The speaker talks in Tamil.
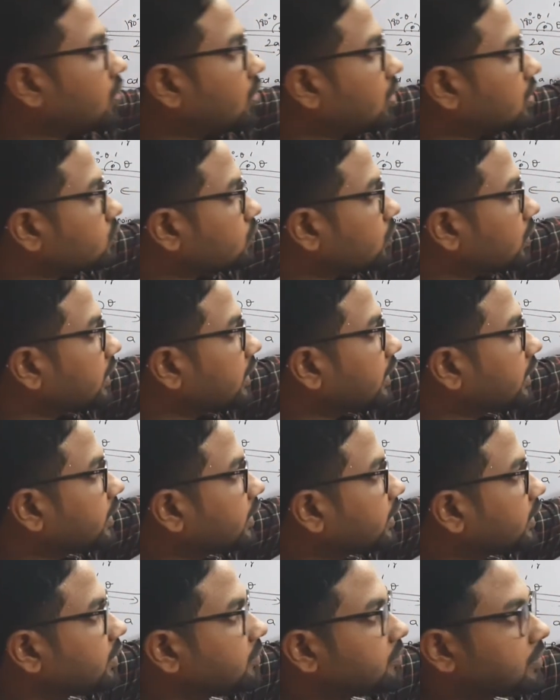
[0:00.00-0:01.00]
காஸ் ஒன் எயிட்டி
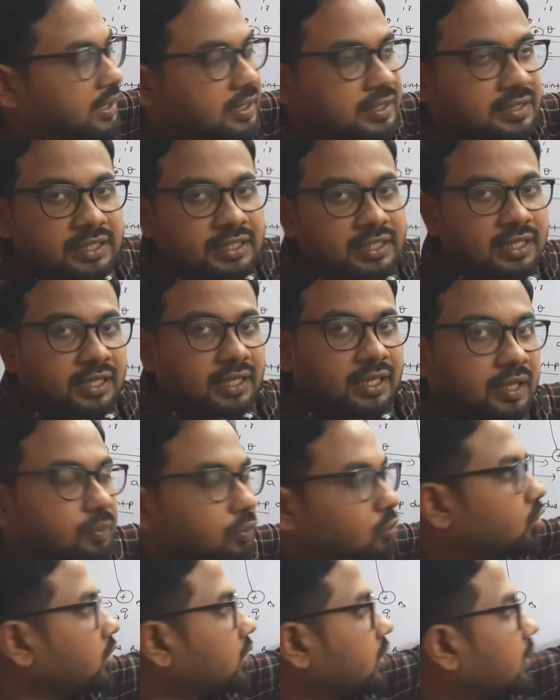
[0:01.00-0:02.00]
டிகிரி மைனஸ் தீட்டாக்கு நான் என்ன
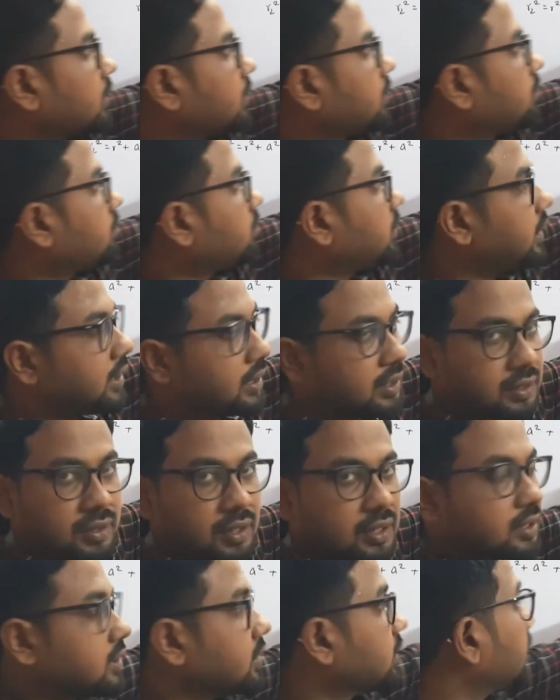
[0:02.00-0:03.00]
போட்டிருக்கேன் மைனஸ்
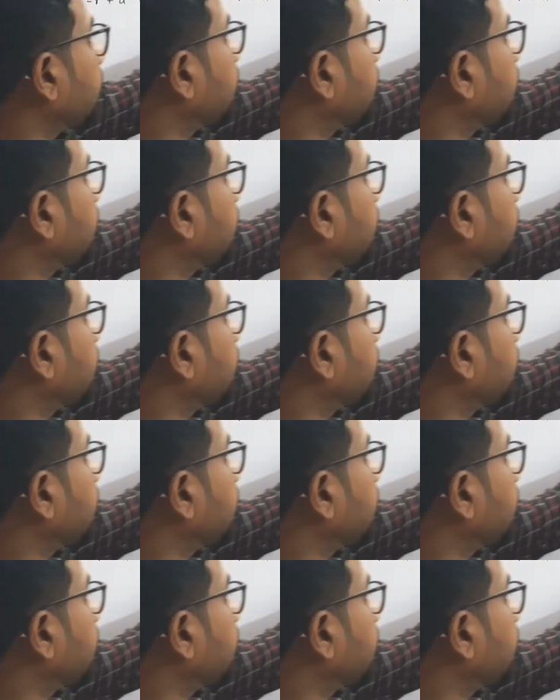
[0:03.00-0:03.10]
காஸ் தீட்டா